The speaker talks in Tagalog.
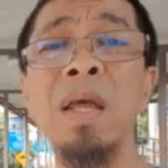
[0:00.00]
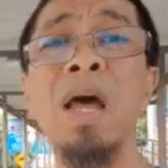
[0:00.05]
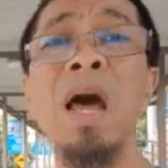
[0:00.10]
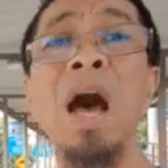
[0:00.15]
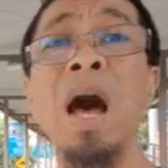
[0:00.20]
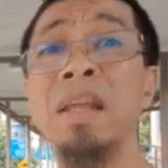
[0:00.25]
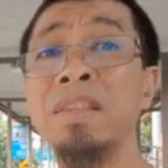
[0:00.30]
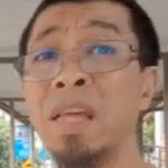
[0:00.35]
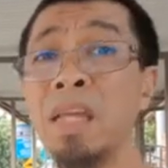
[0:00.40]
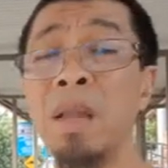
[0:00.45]

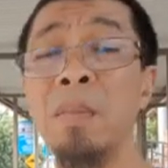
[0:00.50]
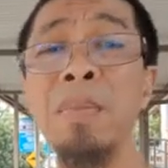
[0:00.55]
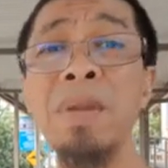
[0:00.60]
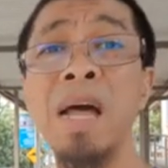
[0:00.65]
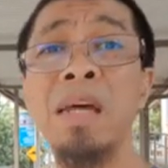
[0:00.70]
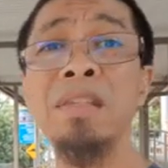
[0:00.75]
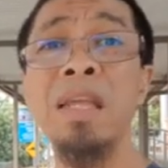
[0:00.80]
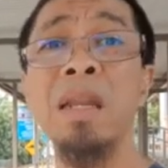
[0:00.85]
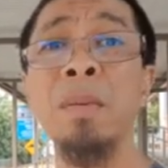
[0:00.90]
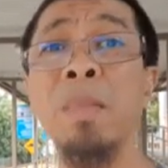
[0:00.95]
at alam
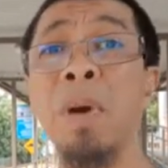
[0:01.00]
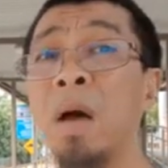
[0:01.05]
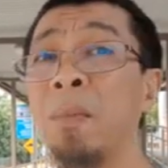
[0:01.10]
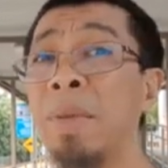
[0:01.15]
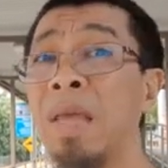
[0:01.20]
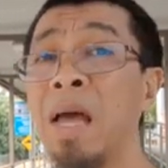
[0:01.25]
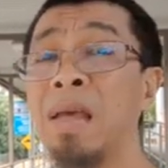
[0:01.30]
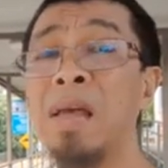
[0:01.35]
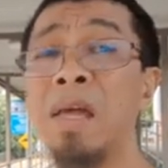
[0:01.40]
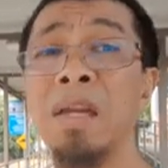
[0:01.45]
natin ang mga
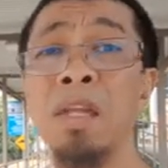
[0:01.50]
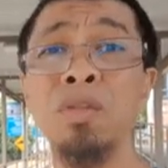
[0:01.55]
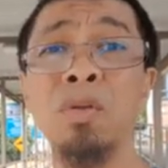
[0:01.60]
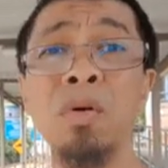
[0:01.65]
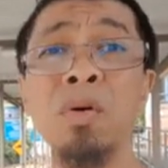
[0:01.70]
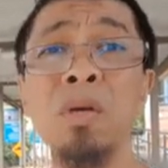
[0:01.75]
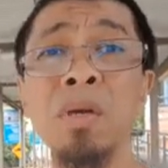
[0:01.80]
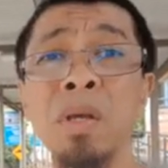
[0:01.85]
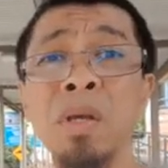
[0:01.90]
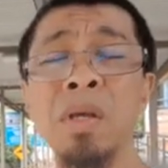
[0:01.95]
biyaya
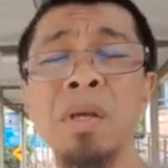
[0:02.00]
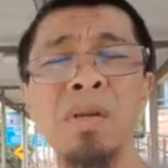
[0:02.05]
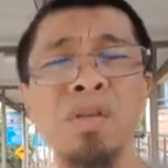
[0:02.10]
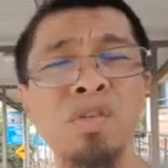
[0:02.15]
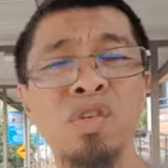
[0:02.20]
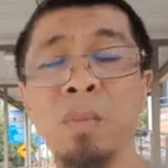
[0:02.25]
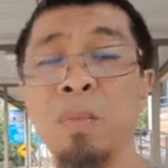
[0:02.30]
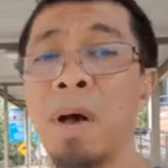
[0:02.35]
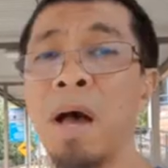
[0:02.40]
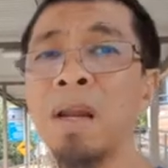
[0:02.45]
nito,
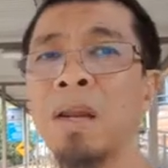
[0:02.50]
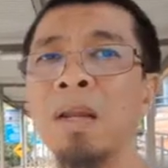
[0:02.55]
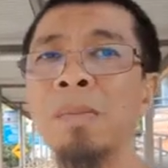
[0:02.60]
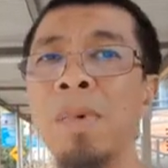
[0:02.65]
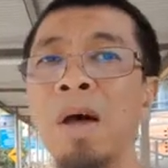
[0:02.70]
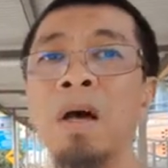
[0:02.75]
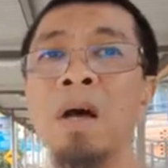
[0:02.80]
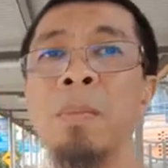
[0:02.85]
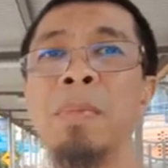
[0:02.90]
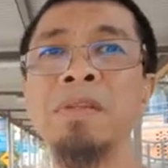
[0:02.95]
subhanallah
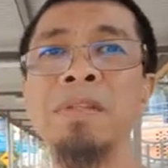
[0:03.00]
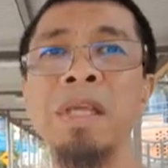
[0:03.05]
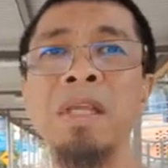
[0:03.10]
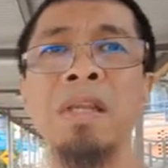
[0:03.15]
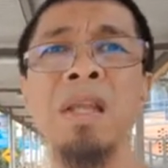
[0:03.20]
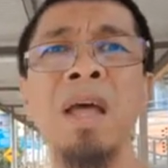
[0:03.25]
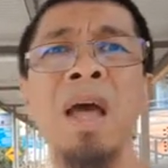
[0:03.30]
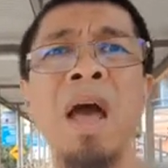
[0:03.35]
mga kapatid,